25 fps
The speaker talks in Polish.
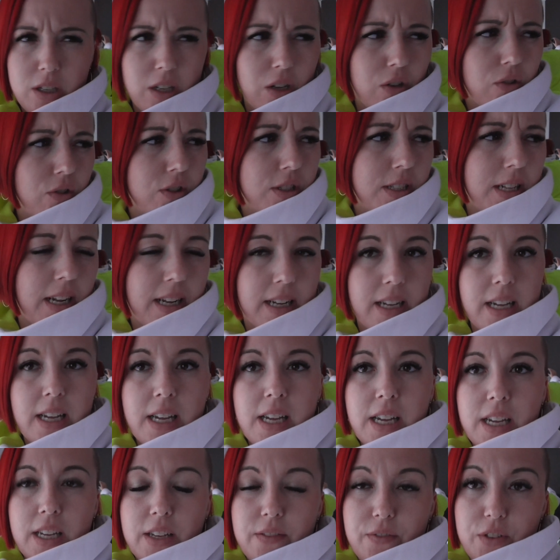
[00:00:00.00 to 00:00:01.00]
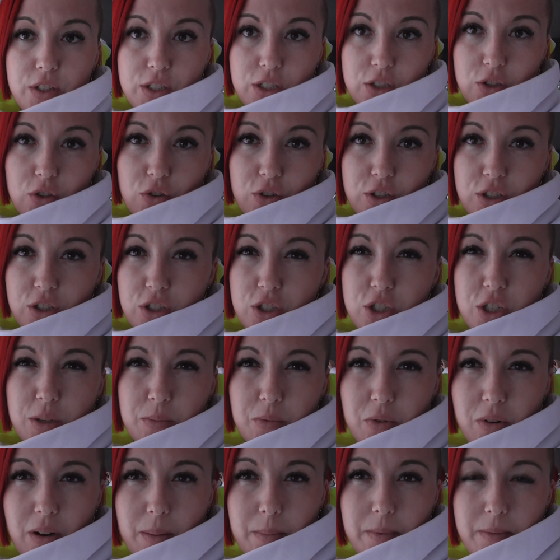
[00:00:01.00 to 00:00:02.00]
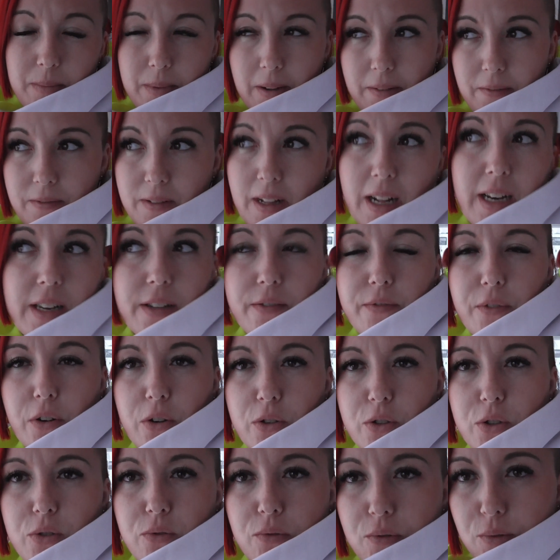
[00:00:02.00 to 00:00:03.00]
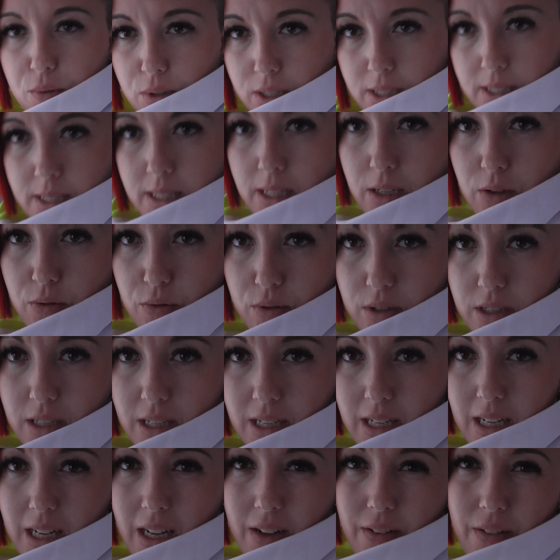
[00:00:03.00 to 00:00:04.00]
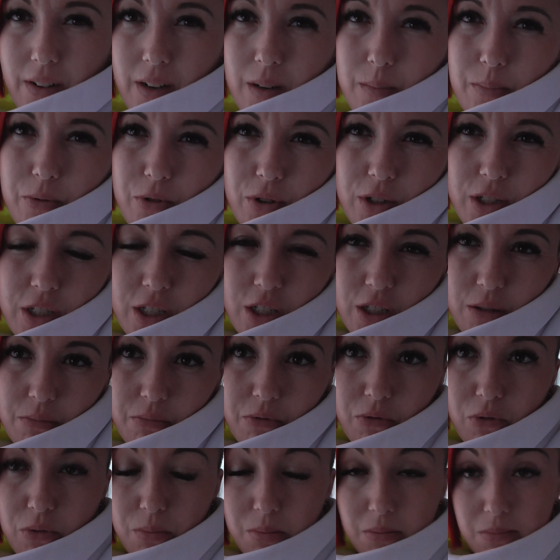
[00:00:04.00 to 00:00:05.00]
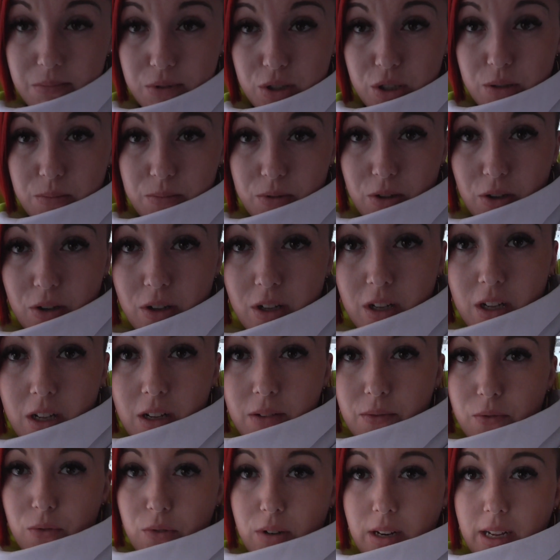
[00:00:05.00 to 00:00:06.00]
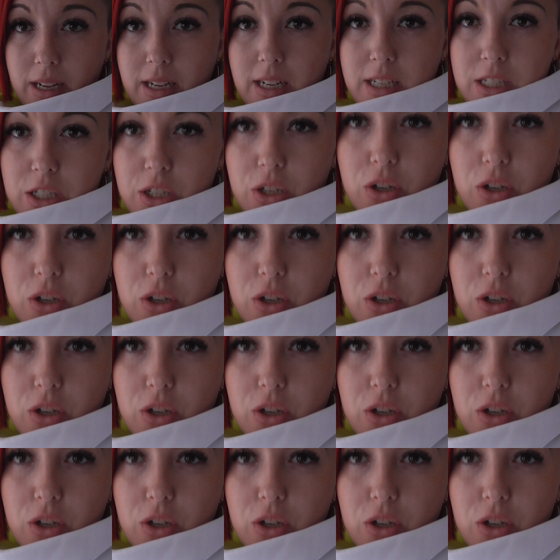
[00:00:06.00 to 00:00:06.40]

Jakoś tak. I wiecie, teoretycznie mogłabym dalej wchodzić w sukience na krótkich rękach, ale boję się, że byłoby mi zimno. W ogóle jakaś